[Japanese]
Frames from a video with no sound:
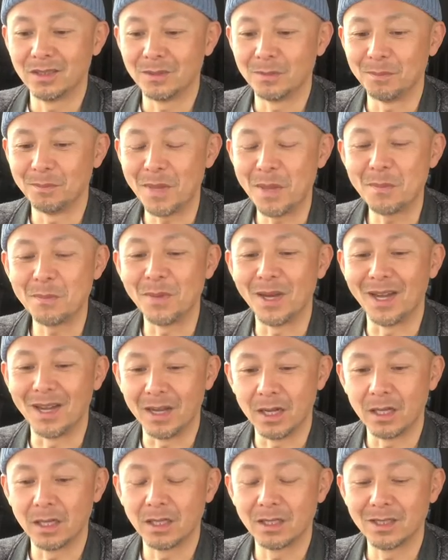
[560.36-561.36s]

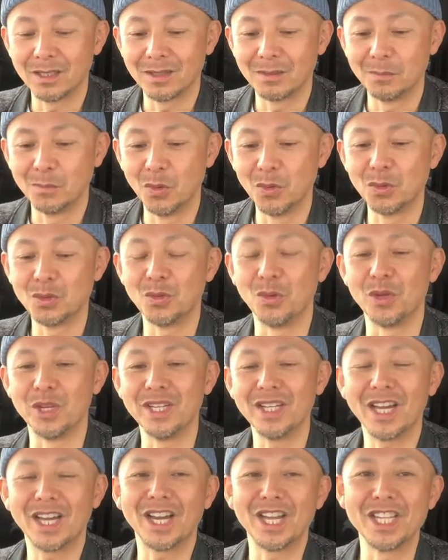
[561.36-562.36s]
メンバー、文句を言
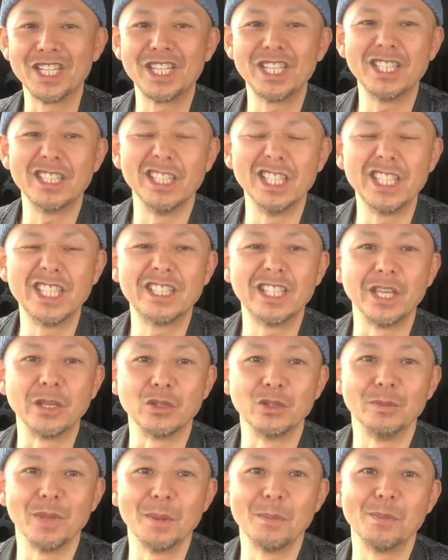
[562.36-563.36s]
いながら生き、生きてい
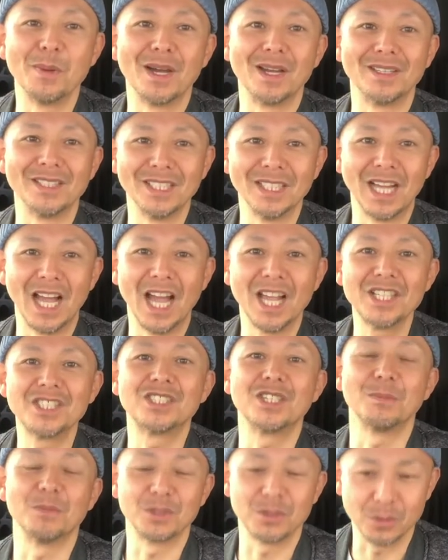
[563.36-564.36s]
くメンバーに入っ
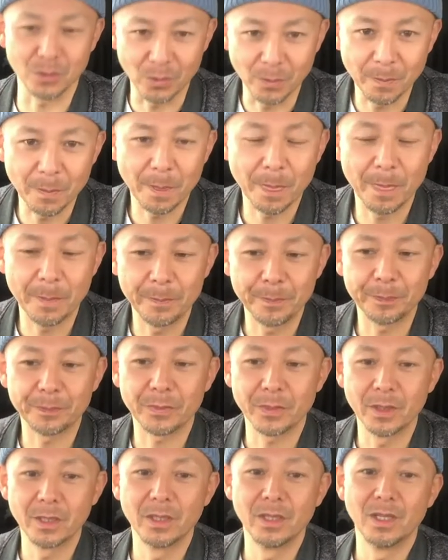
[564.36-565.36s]
ちゃいますよ。
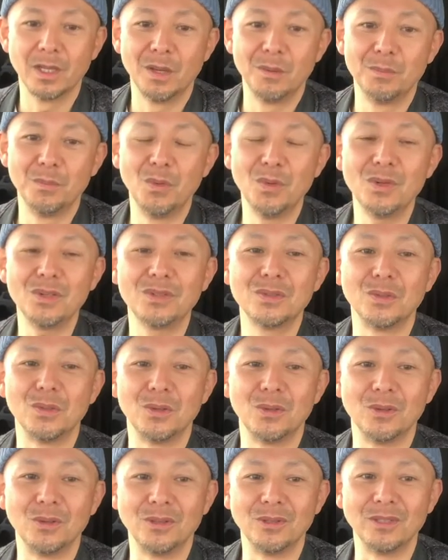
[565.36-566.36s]
文句
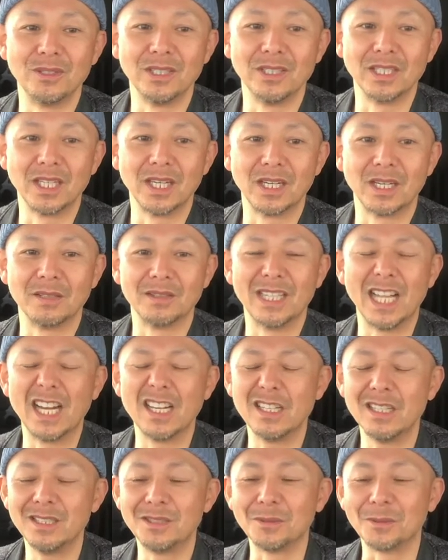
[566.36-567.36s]
を言いながら
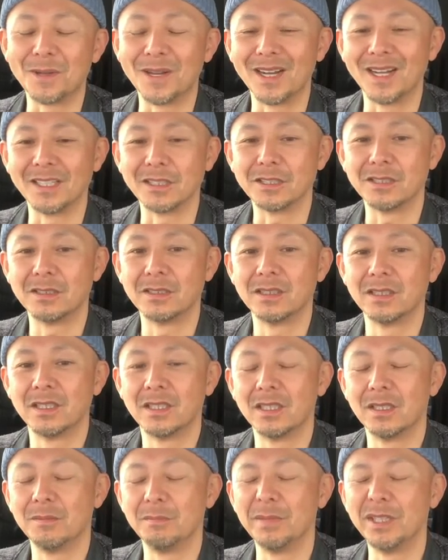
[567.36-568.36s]
ダリーとか
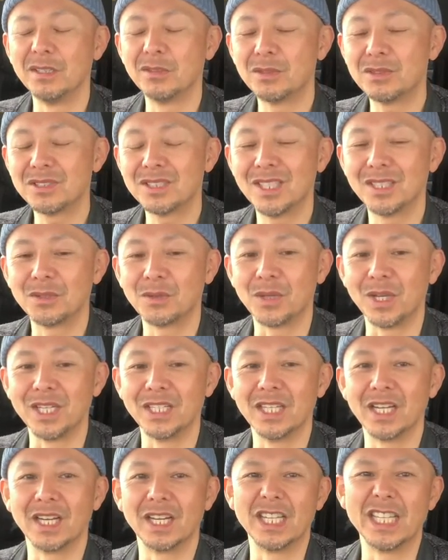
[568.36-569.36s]
めんどくせえとか言
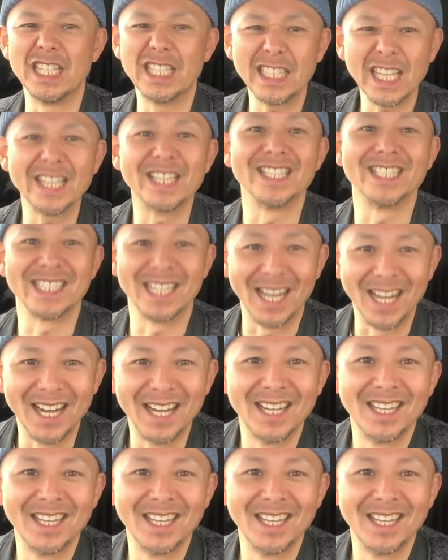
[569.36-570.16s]
いながら生きたいですが、